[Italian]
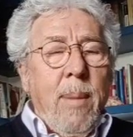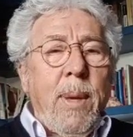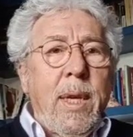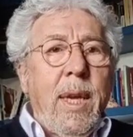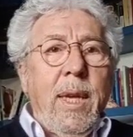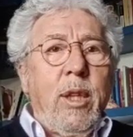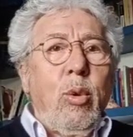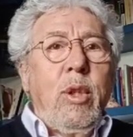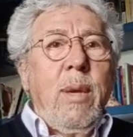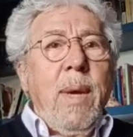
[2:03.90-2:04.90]
perché
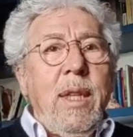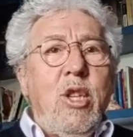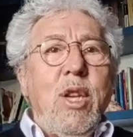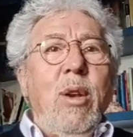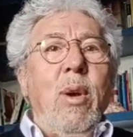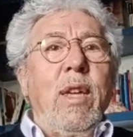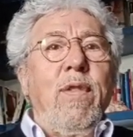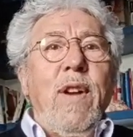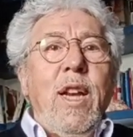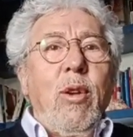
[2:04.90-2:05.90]
tutti i medici hanno a
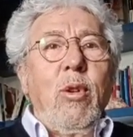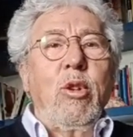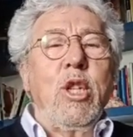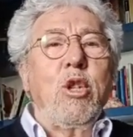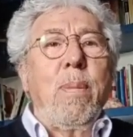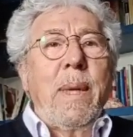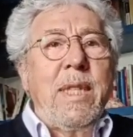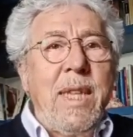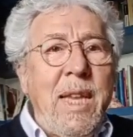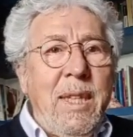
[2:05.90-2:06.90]
che fare con lo stesso
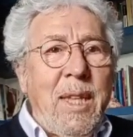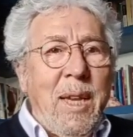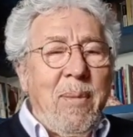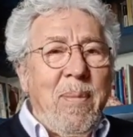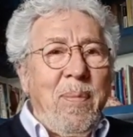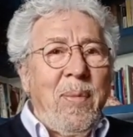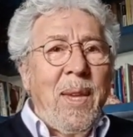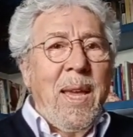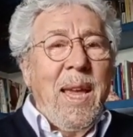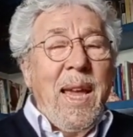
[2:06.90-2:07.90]
paziente
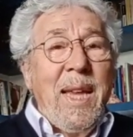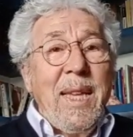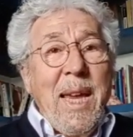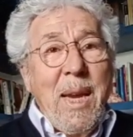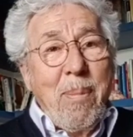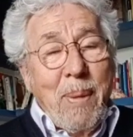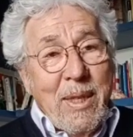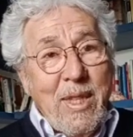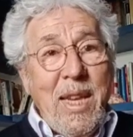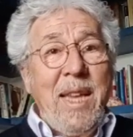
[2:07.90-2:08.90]
ed è il
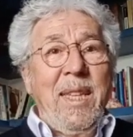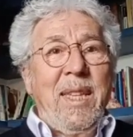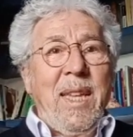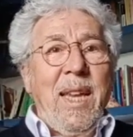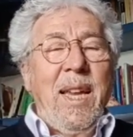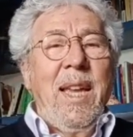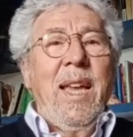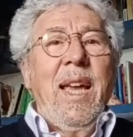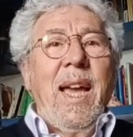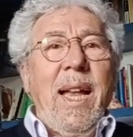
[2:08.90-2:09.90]
paziente
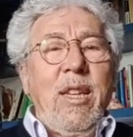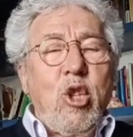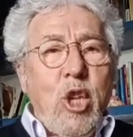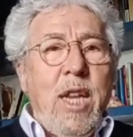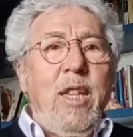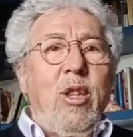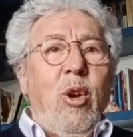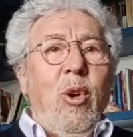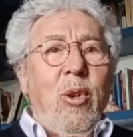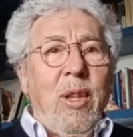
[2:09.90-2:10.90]
al
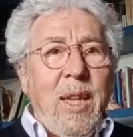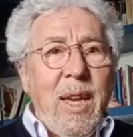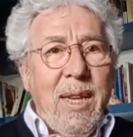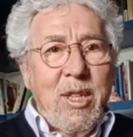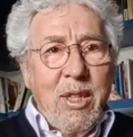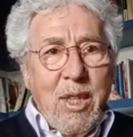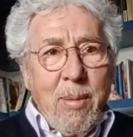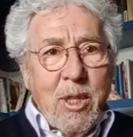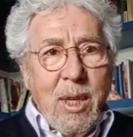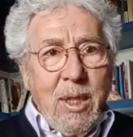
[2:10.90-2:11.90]
centro del
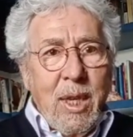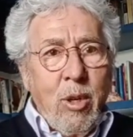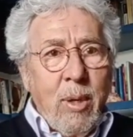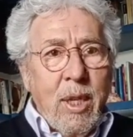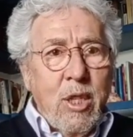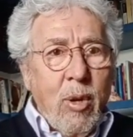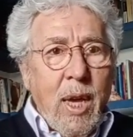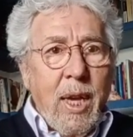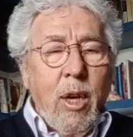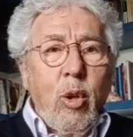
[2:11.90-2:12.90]
sistema sanitario
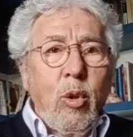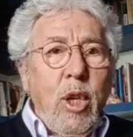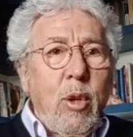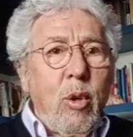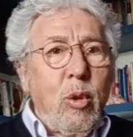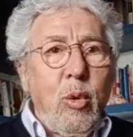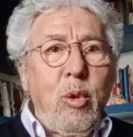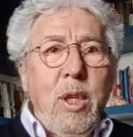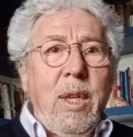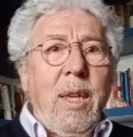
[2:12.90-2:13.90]
nazionale, lo dicono
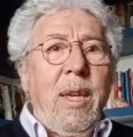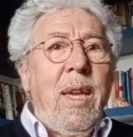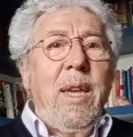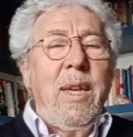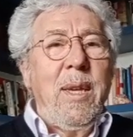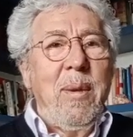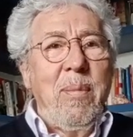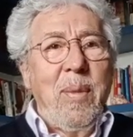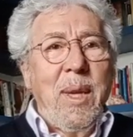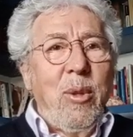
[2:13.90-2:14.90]
tutti
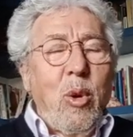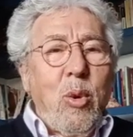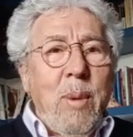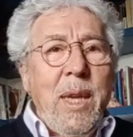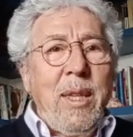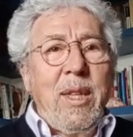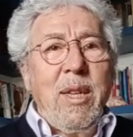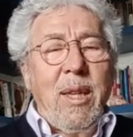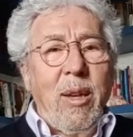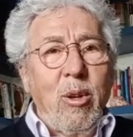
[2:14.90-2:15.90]
i,
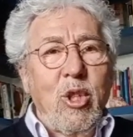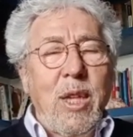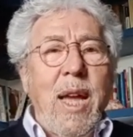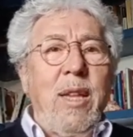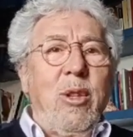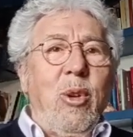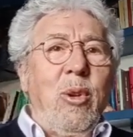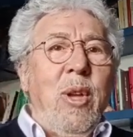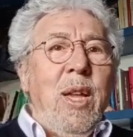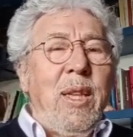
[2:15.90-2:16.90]
documenti dello
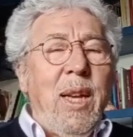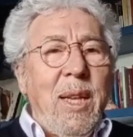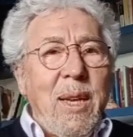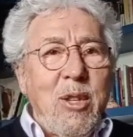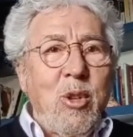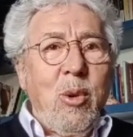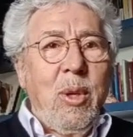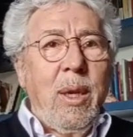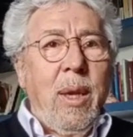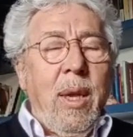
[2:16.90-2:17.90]
Stato, delle
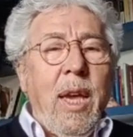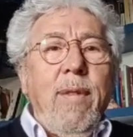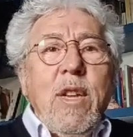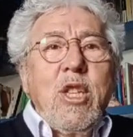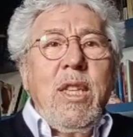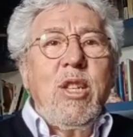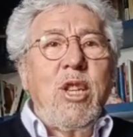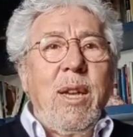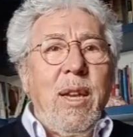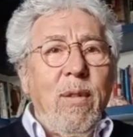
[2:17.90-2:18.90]
regioni. invece
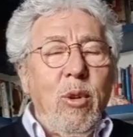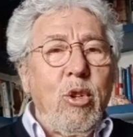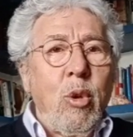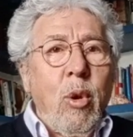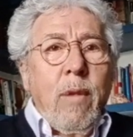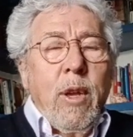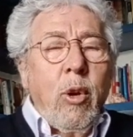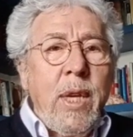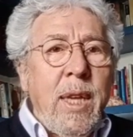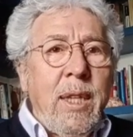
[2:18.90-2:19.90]
dice a Bruxelles non è
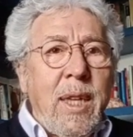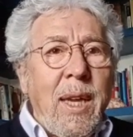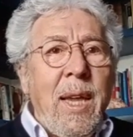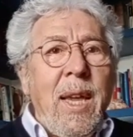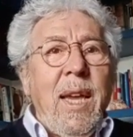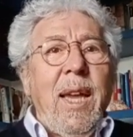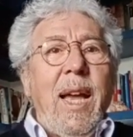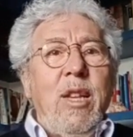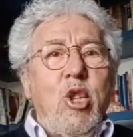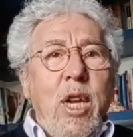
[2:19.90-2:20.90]
vero niente,
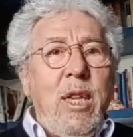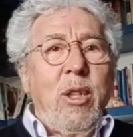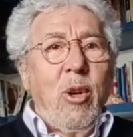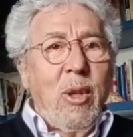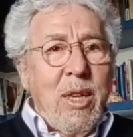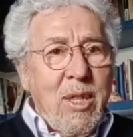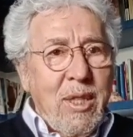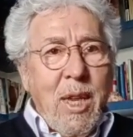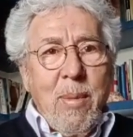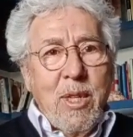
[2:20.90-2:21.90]
al centro del
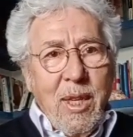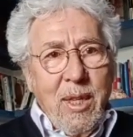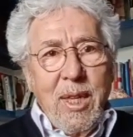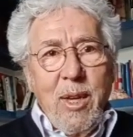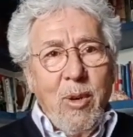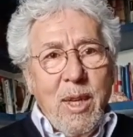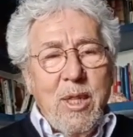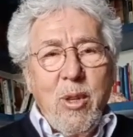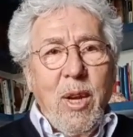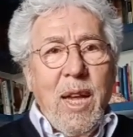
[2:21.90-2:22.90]
sistema sanitario
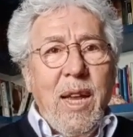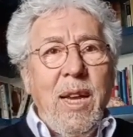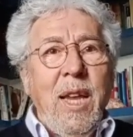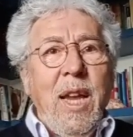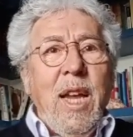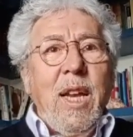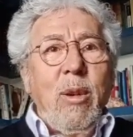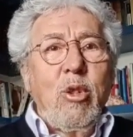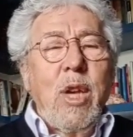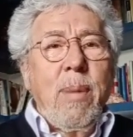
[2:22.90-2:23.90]
nazionale
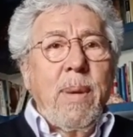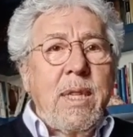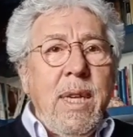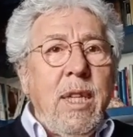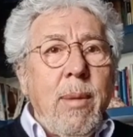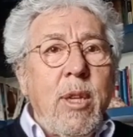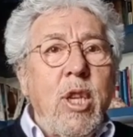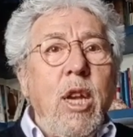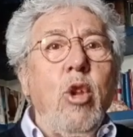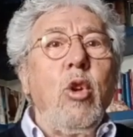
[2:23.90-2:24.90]
non c'è il paziente, ma
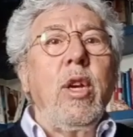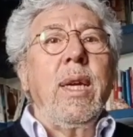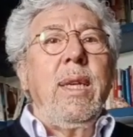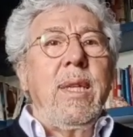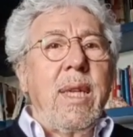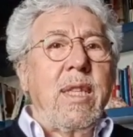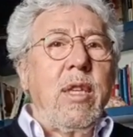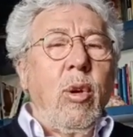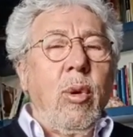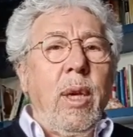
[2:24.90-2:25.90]
c'è
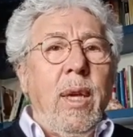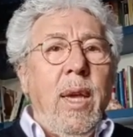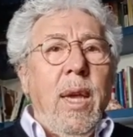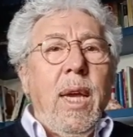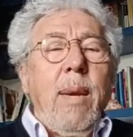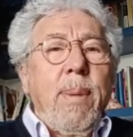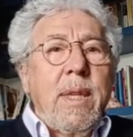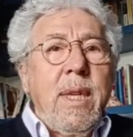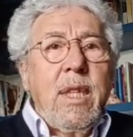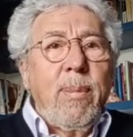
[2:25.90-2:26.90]
l'organizzazione. Il
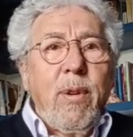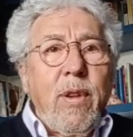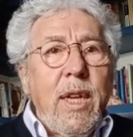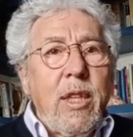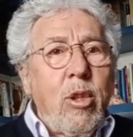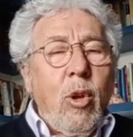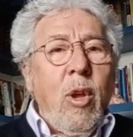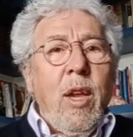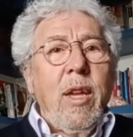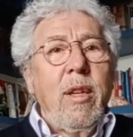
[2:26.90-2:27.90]
paziente,
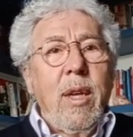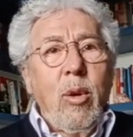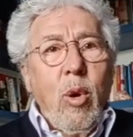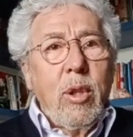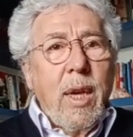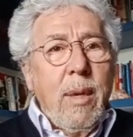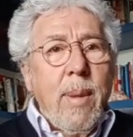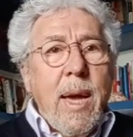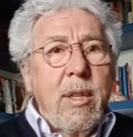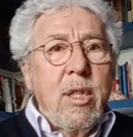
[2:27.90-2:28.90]
poveretto, ruota ai
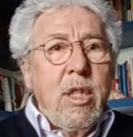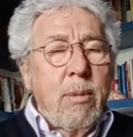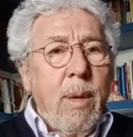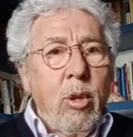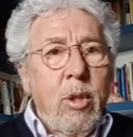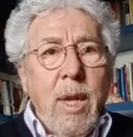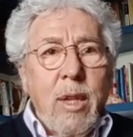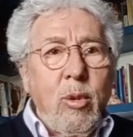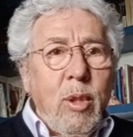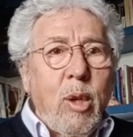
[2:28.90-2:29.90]
margini
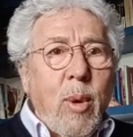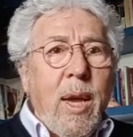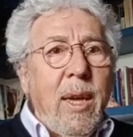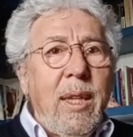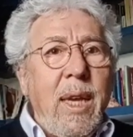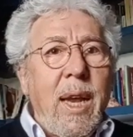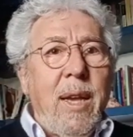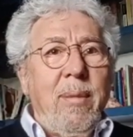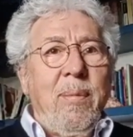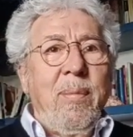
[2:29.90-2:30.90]
sballottato di qua e di
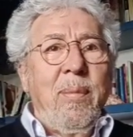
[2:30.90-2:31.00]
là.